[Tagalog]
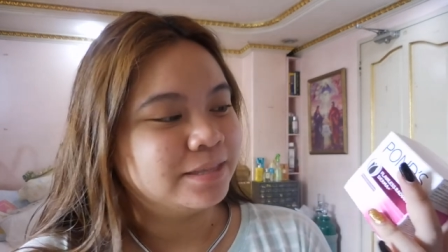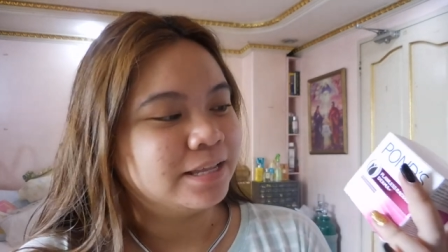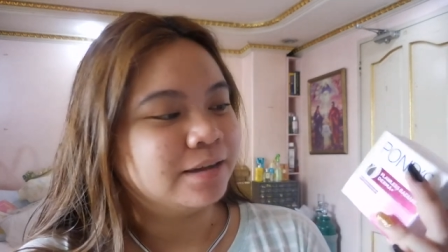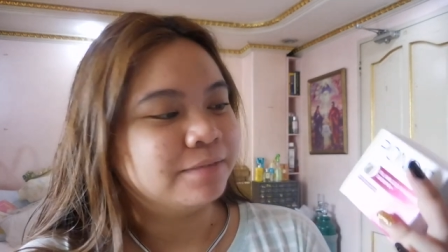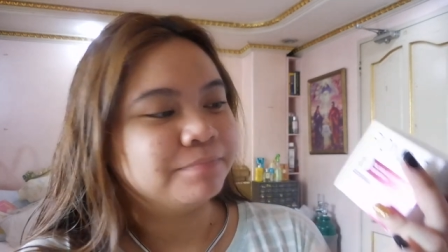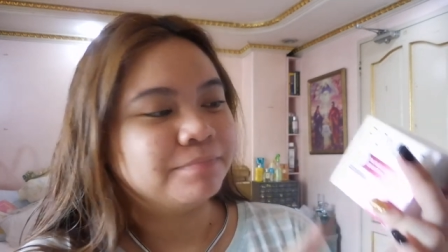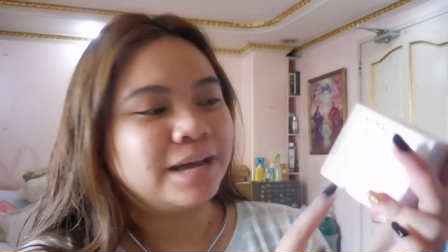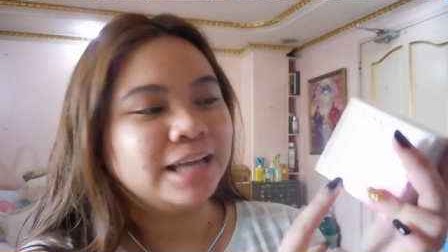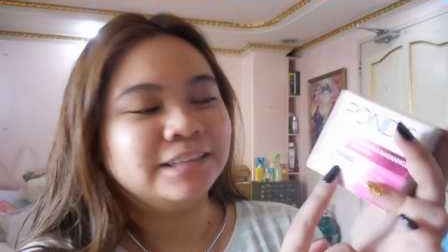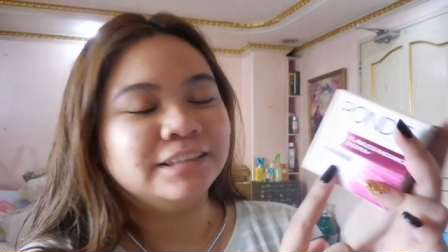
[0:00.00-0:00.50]

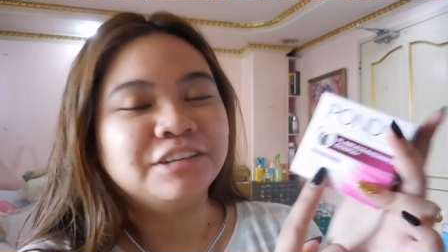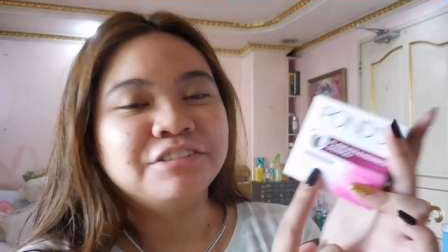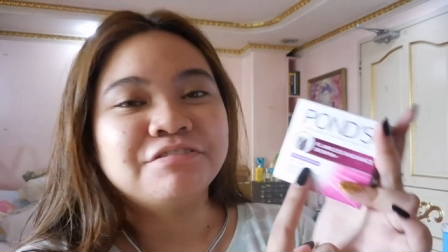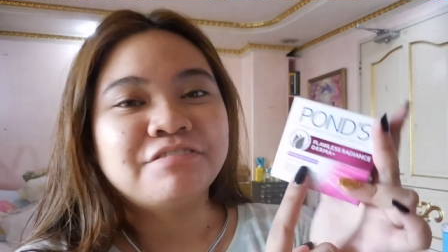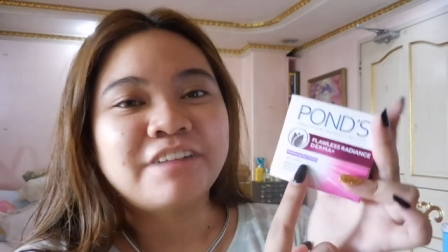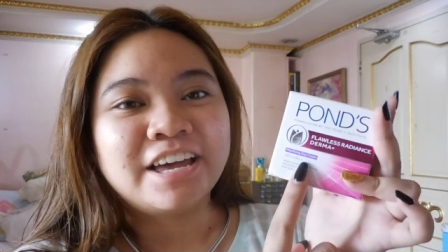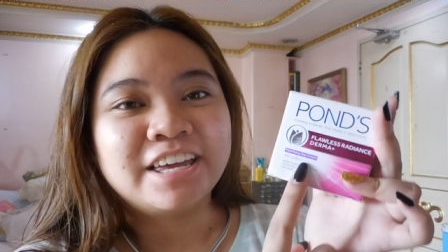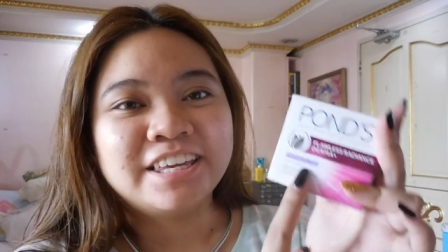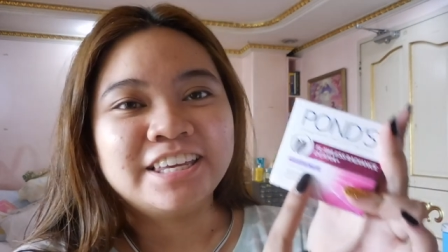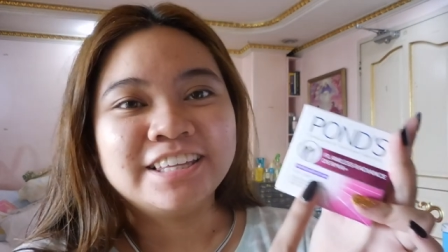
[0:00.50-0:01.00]
na
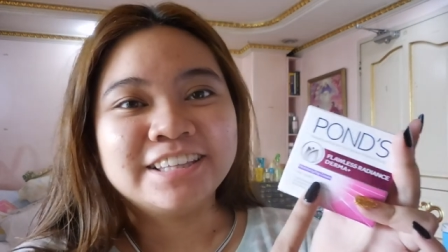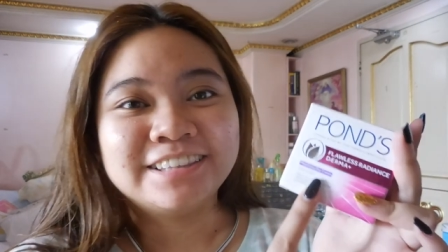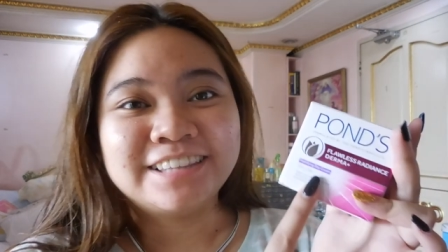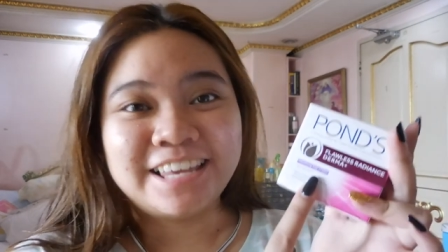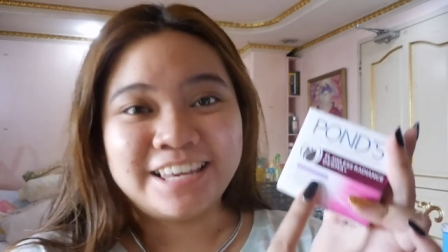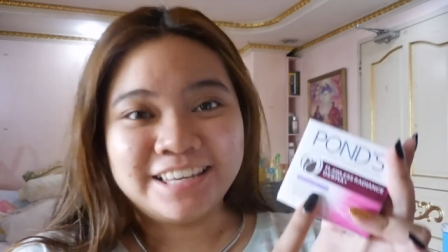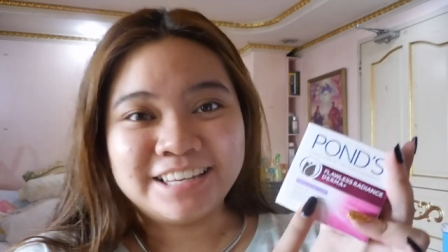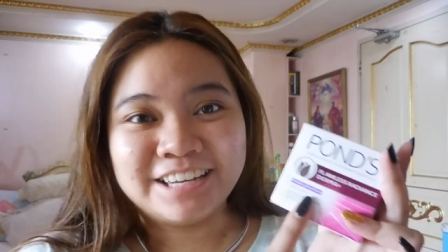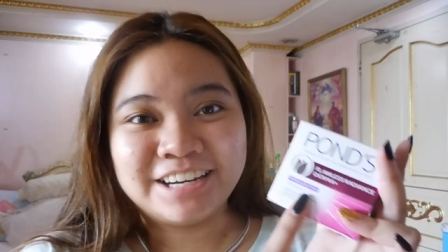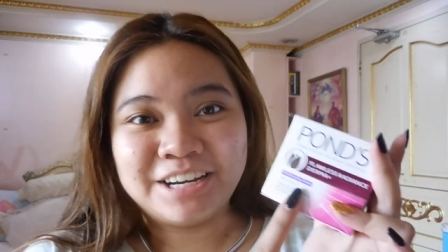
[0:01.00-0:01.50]
mattifying
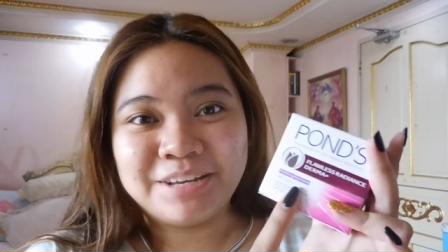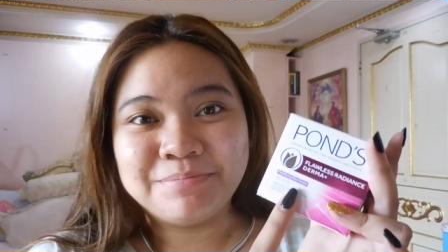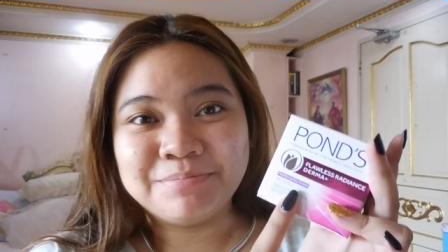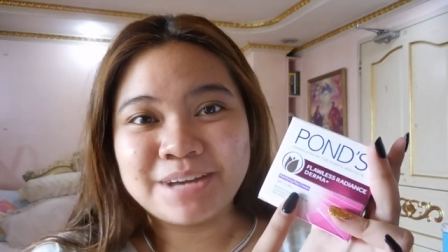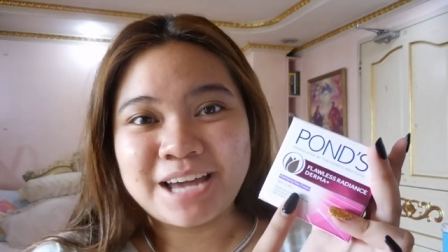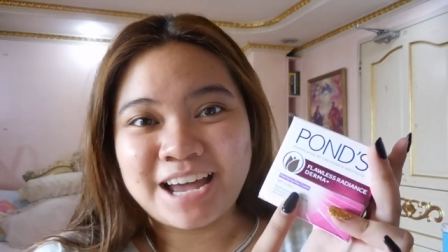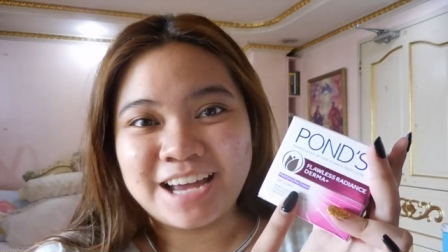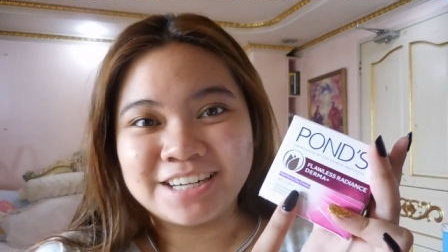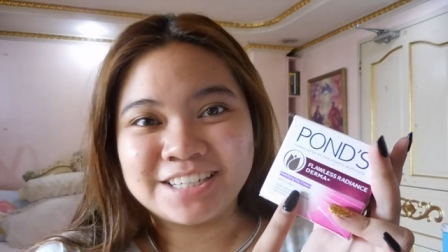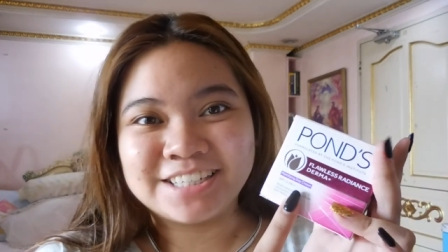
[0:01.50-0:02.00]
day cream
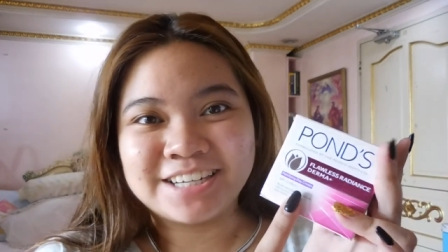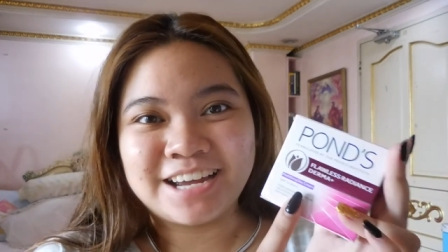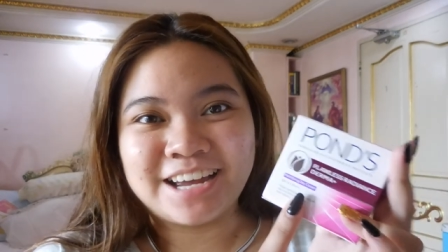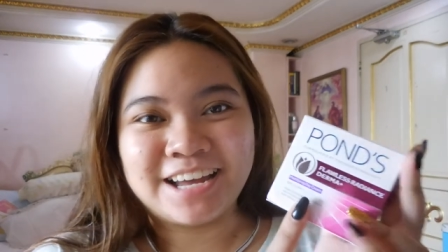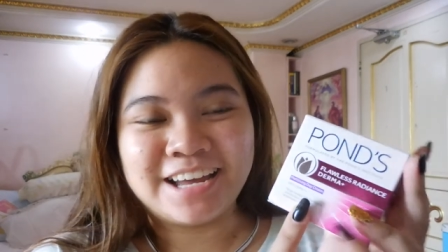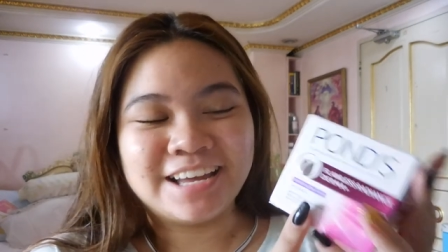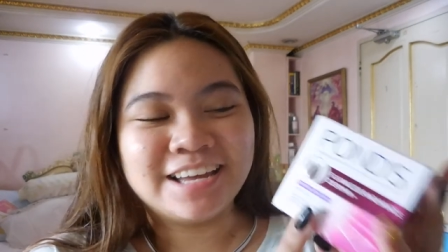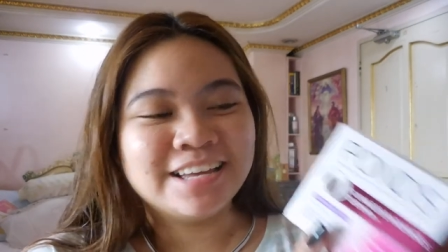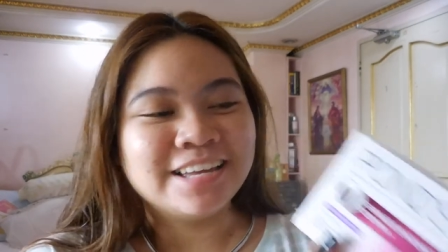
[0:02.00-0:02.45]
nga siya.